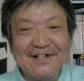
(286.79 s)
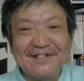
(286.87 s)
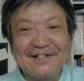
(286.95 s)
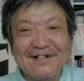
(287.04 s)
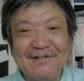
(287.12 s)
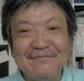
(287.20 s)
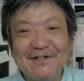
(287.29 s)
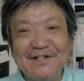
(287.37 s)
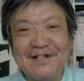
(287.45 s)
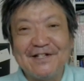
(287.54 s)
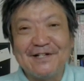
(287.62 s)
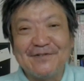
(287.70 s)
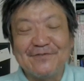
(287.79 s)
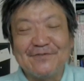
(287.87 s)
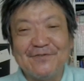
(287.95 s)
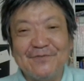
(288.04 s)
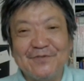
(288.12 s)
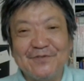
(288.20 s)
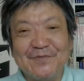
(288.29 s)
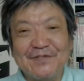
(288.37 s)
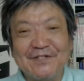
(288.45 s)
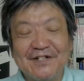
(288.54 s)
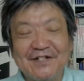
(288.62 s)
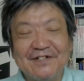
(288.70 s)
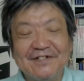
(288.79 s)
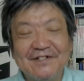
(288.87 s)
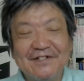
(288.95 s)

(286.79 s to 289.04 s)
なんで頑張れないやろうと思いますね